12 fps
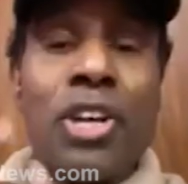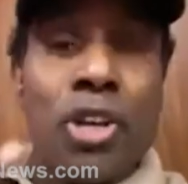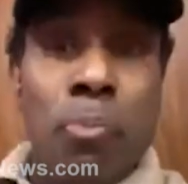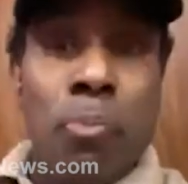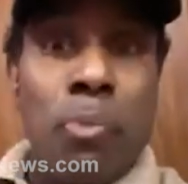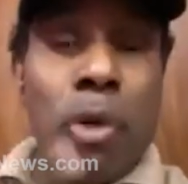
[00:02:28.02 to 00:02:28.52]

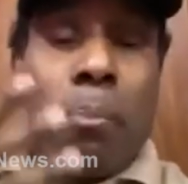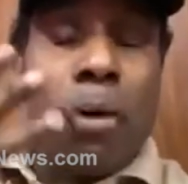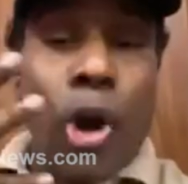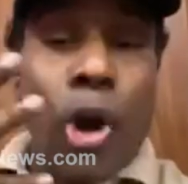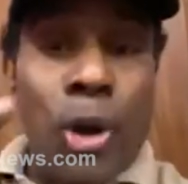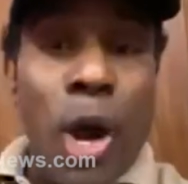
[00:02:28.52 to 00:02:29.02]
ఇప్పుడు
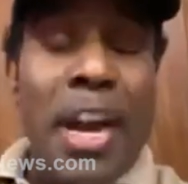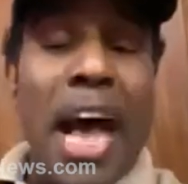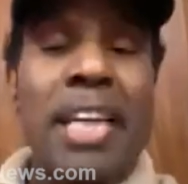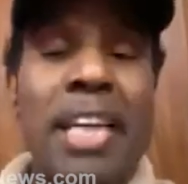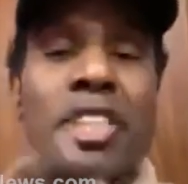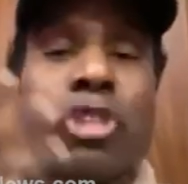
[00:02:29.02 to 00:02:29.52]

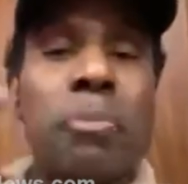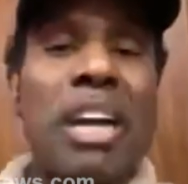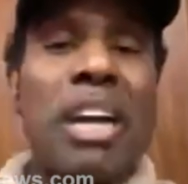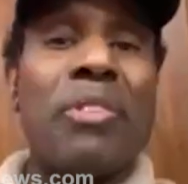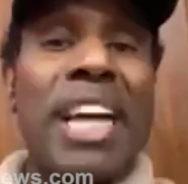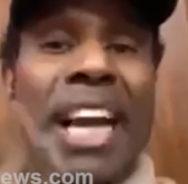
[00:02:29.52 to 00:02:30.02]
కరోనా నుంచి
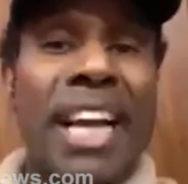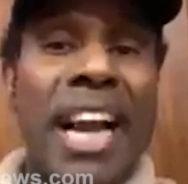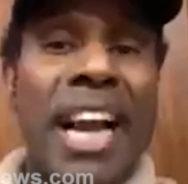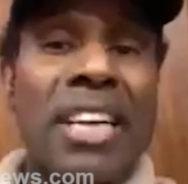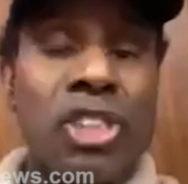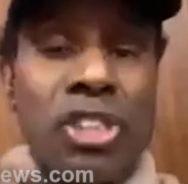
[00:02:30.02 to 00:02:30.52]
మనం ఎలా
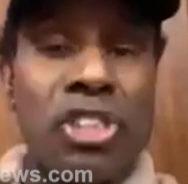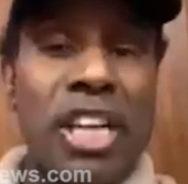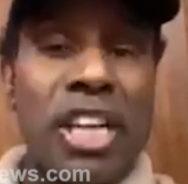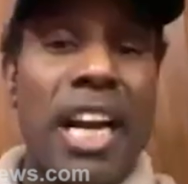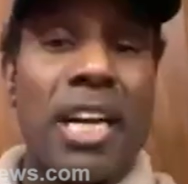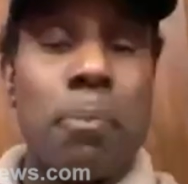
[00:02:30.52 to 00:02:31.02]

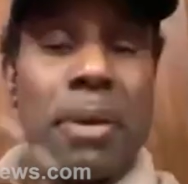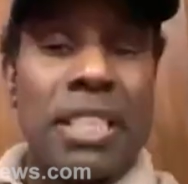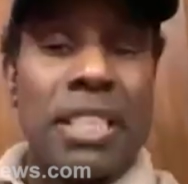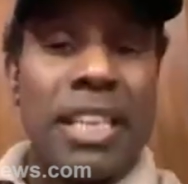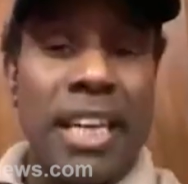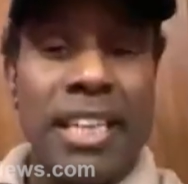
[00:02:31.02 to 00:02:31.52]
రక్షించాలని
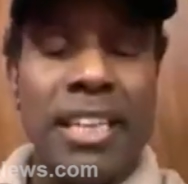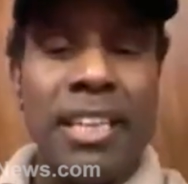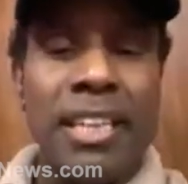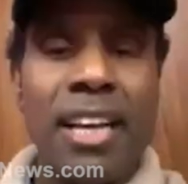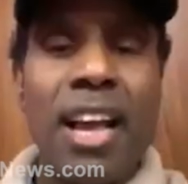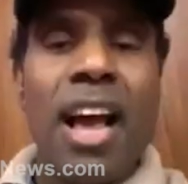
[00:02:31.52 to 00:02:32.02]
ప్రజల్ని
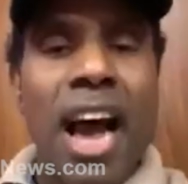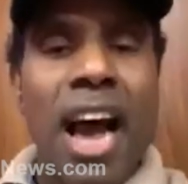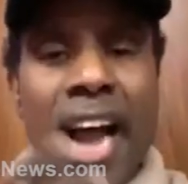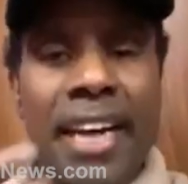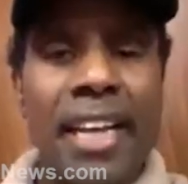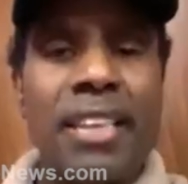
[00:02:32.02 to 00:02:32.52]

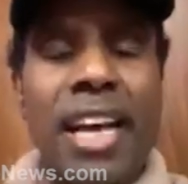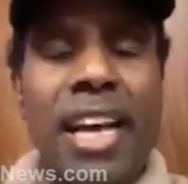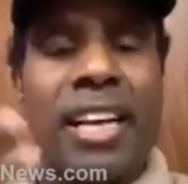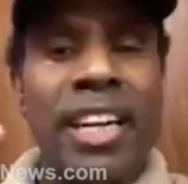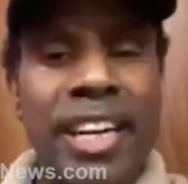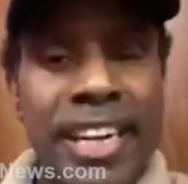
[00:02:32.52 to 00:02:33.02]
ఆయనే
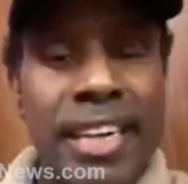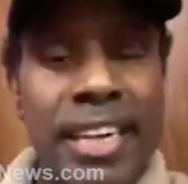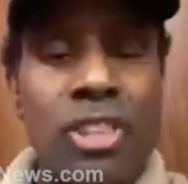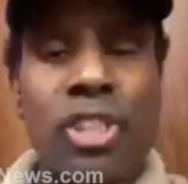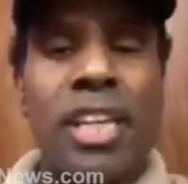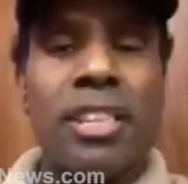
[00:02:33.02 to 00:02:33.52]
దాన్ని
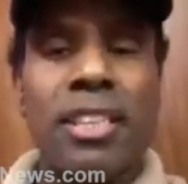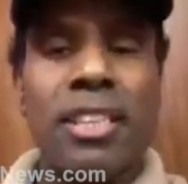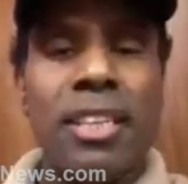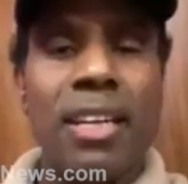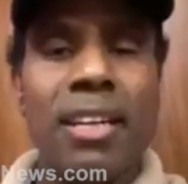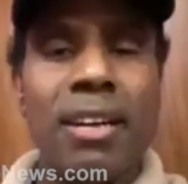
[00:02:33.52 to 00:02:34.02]
లీడ్ చేసి
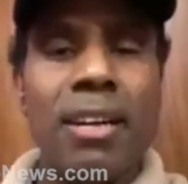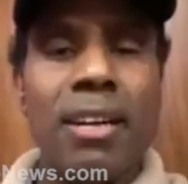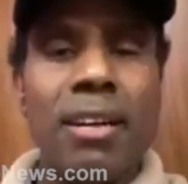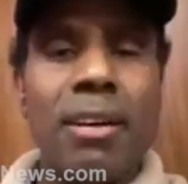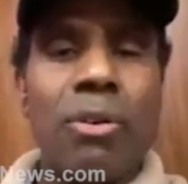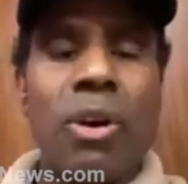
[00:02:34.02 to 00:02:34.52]

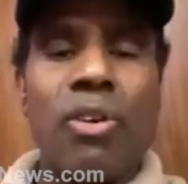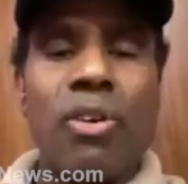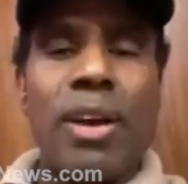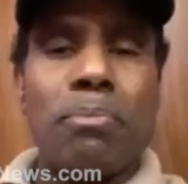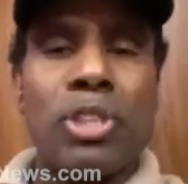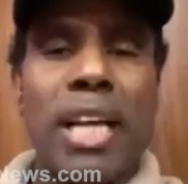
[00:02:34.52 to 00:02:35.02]
ఒక
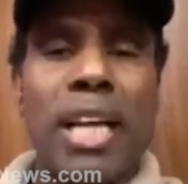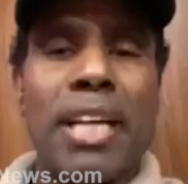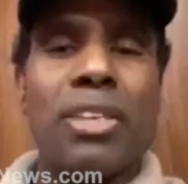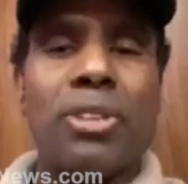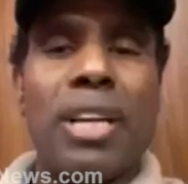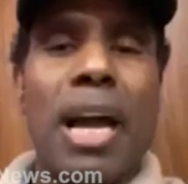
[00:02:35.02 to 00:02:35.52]

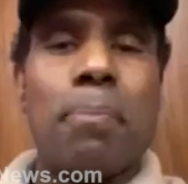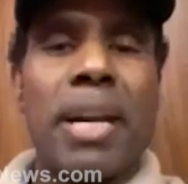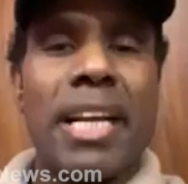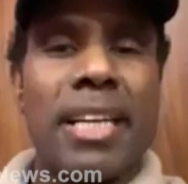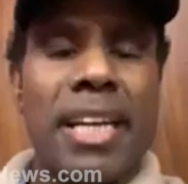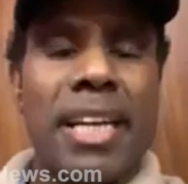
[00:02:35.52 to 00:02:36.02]
వెబ్సైట్
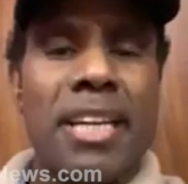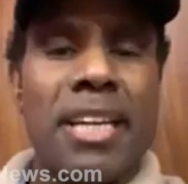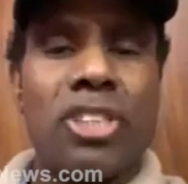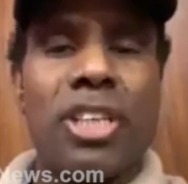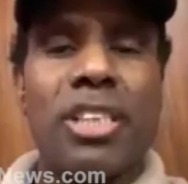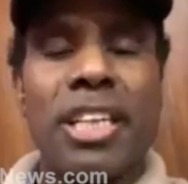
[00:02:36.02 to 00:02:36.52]
యాప్లై
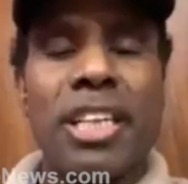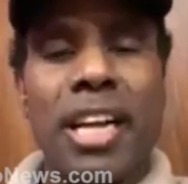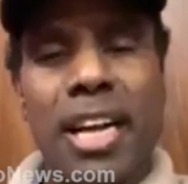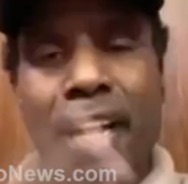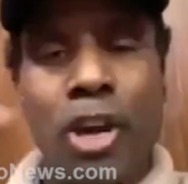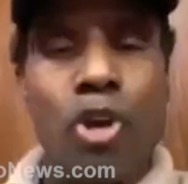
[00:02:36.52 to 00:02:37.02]
క్రియేట్ చేసి
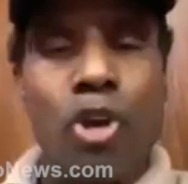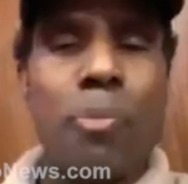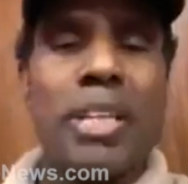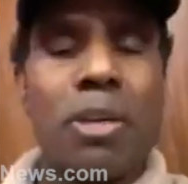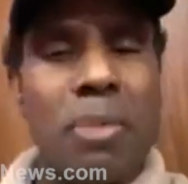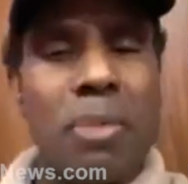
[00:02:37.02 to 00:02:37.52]
ఇంకా ఎక్కువ
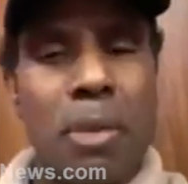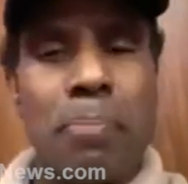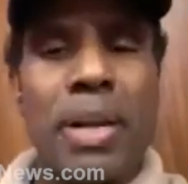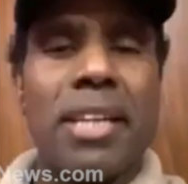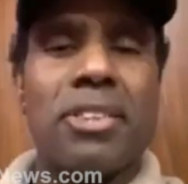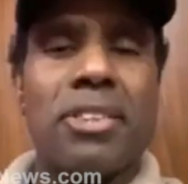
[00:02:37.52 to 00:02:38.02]
మందికి మనం
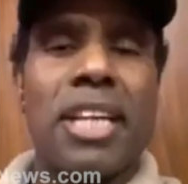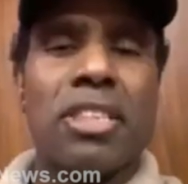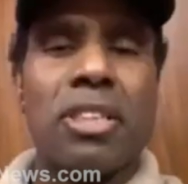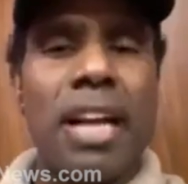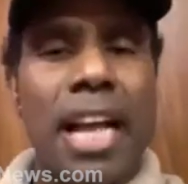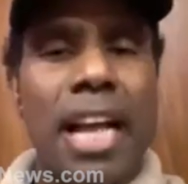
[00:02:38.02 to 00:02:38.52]
ప్రేయర్
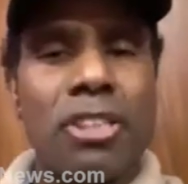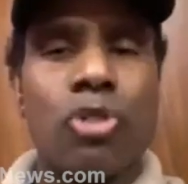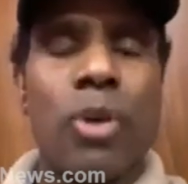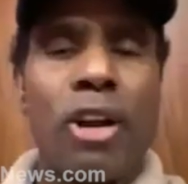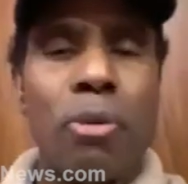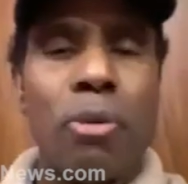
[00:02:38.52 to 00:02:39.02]
చేస్తున్నాం అతి
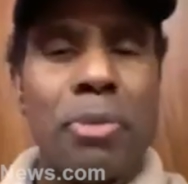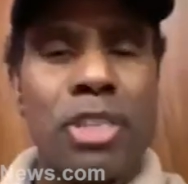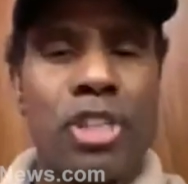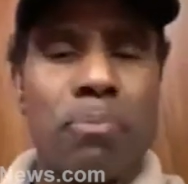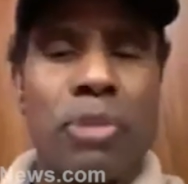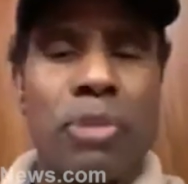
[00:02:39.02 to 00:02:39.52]
త్వరలో మీకు
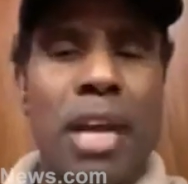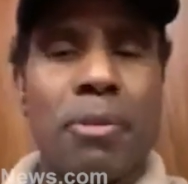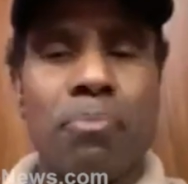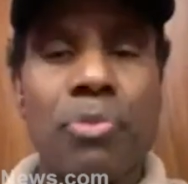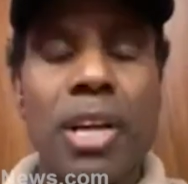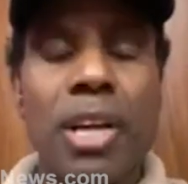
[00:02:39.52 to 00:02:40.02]
చెప్తాను
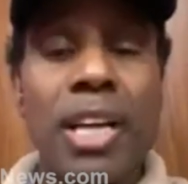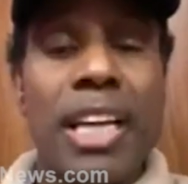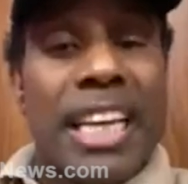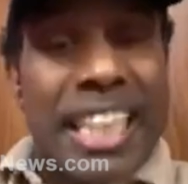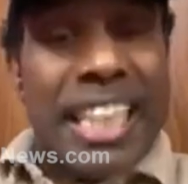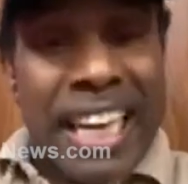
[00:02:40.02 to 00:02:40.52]

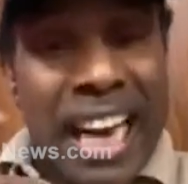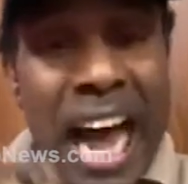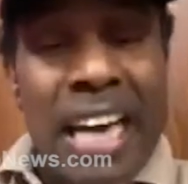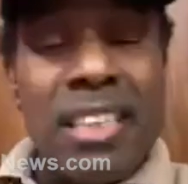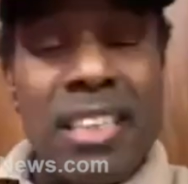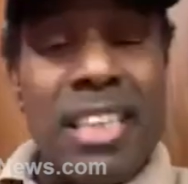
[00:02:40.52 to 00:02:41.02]

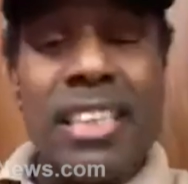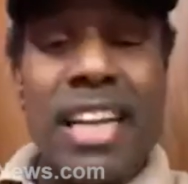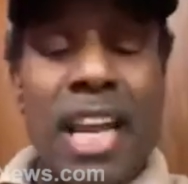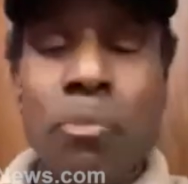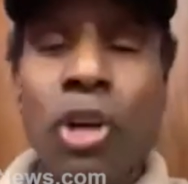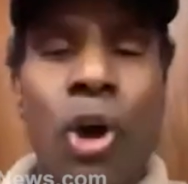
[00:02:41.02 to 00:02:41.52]
ఇలాంటి
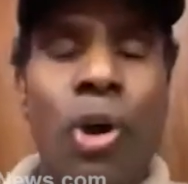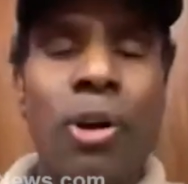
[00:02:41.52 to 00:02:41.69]
టైంలో